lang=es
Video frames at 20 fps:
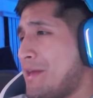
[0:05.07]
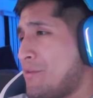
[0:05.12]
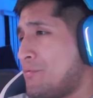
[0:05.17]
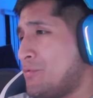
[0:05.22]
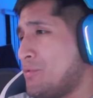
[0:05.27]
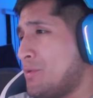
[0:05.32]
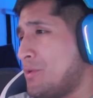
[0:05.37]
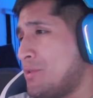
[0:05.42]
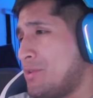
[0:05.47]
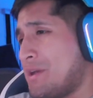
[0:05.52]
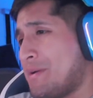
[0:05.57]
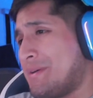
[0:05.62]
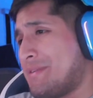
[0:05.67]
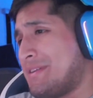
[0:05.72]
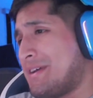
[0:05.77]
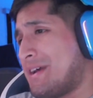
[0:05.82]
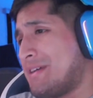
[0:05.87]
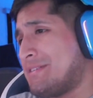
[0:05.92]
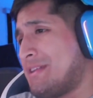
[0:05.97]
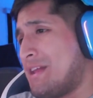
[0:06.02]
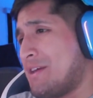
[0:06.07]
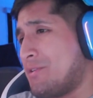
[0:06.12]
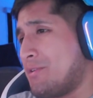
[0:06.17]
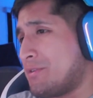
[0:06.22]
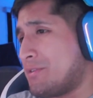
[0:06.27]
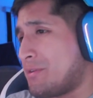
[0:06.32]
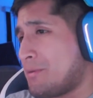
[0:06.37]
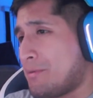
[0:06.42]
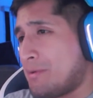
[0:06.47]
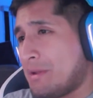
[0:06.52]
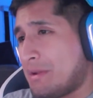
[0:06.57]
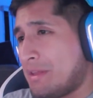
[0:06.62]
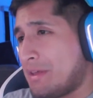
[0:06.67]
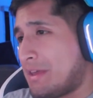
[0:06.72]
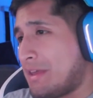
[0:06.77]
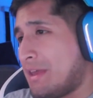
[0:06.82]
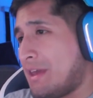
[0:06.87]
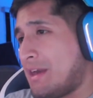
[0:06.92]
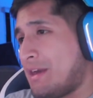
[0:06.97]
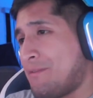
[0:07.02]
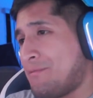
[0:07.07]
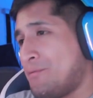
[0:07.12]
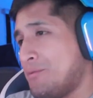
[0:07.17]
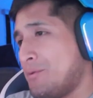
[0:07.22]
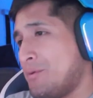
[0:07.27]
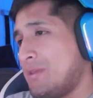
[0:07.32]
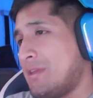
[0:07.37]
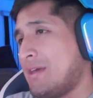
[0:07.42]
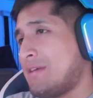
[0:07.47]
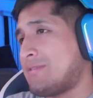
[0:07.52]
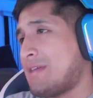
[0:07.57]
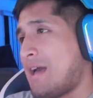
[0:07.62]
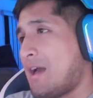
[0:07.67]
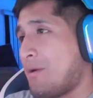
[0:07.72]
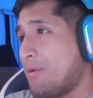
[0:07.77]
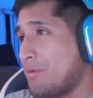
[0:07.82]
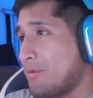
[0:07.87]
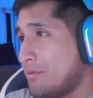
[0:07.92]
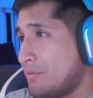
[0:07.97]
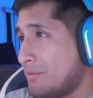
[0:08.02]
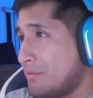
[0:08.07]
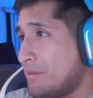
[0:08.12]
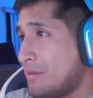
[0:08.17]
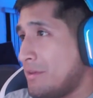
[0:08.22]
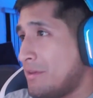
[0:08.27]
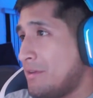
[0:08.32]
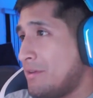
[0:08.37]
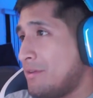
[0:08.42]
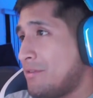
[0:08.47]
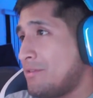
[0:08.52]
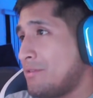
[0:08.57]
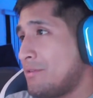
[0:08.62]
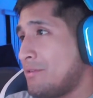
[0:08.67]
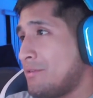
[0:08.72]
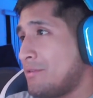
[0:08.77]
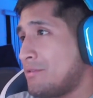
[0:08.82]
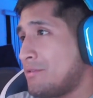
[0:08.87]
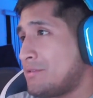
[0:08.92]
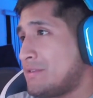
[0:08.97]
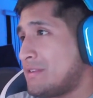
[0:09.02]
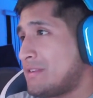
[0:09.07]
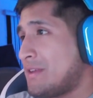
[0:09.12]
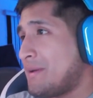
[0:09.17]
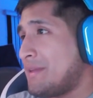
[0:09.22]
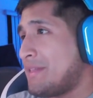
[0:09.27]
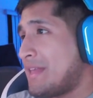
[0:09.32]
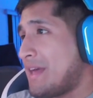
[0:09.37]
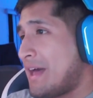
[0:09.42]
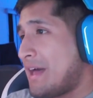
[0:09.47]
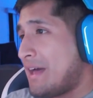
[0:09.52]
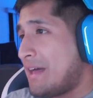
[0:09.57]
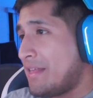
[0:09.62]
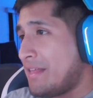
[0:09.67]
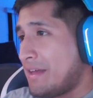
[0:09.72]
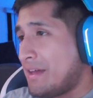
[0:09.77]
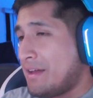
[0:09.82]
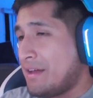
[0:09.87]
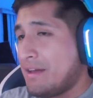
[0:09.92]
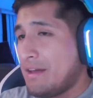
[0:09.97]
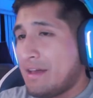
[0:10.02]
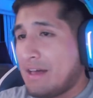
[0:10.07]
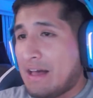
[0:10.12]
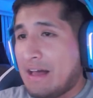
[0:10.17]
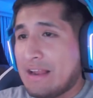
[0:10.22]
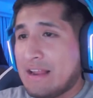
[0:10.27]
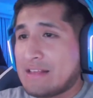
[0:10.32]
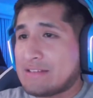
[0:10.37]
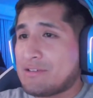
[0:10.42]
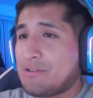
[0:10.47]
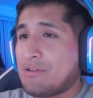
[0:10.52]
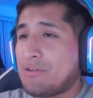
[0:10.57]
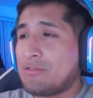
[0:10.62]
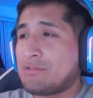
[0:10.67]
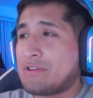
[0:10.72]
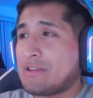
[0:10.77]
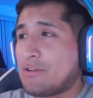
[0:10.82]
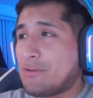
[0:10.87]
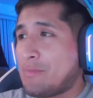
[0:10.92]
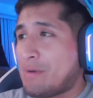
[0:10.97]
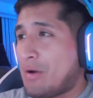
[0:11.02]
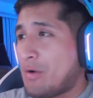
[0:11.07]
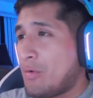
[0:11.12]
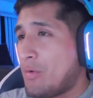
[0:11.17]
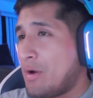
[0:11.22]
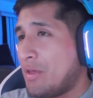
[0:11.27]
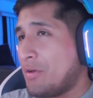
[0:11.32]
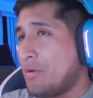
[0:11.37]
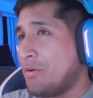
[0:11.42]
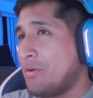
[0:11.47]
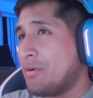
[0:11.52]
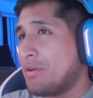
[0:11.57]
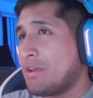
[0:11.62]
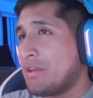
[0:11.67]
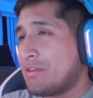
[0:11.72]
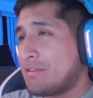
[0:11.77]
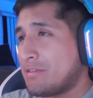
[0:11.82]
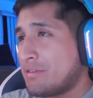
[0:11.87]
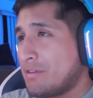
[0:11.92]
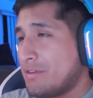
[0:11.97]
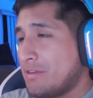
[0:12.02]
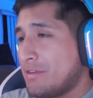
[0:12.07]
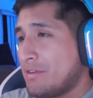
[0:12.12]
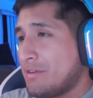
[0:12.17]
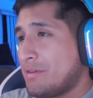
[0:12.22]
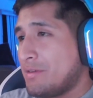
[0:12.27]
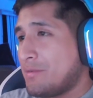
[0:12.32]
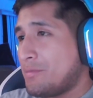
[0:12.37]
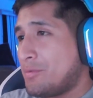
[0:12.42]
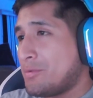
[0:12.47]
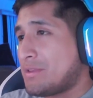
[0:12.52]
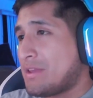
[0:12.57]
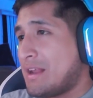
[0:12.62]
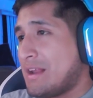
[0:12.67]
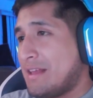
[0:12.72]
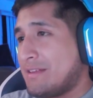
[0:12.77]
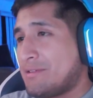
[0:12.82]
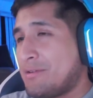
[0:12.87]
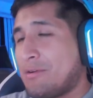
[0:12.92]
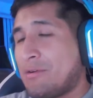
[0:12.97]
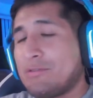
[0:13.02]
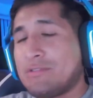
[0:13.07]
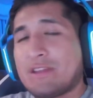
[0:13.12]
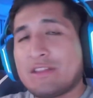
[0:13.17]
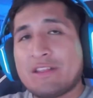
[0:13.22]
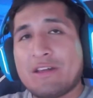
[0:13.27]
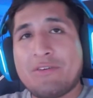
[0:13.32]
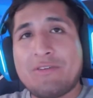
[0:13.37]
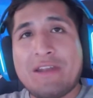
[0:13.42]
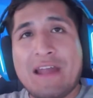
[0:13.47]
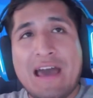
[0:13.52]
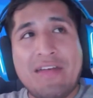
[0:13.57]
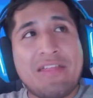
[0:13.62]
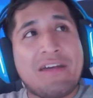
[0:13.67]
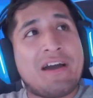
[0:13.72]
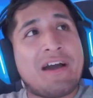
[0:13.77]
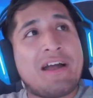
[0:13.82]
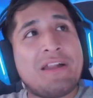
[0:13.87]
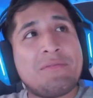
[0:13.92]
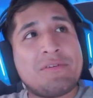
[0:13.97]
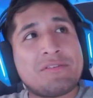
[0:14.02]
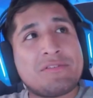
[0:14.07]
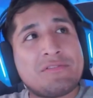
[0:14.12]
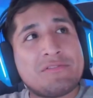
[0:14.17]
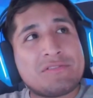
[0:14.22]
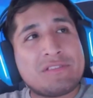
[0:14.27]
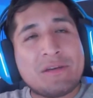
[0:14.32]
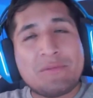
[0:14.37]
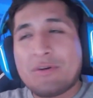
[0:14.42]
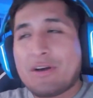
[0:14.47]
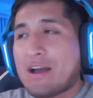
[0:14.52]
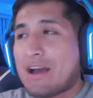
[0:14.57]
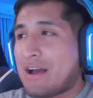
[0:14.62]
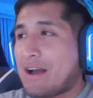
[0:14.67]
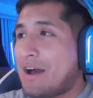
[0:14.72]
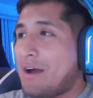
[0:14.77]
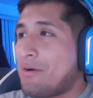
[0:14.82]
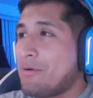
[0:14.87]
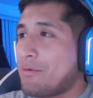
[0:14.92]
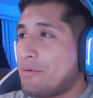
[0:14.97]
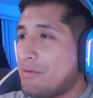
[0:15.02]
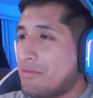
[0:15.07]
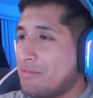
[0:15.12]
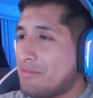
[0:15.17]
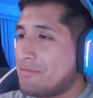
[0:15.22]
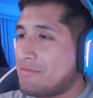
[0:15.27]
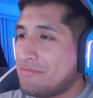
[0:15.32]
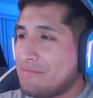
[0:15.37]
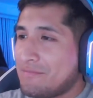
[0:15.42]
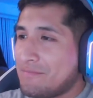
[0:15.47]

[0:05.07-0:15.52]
fútbol, ¿no? Ya va a ser casi las 12, bueno, la verdad que ya fútbol ya está, weón. No, no se sabe nada. Alianza no ha contratado más jugadores. Puta, Alianza no ha contratado nada, Galvez, Estamos cagados, weón.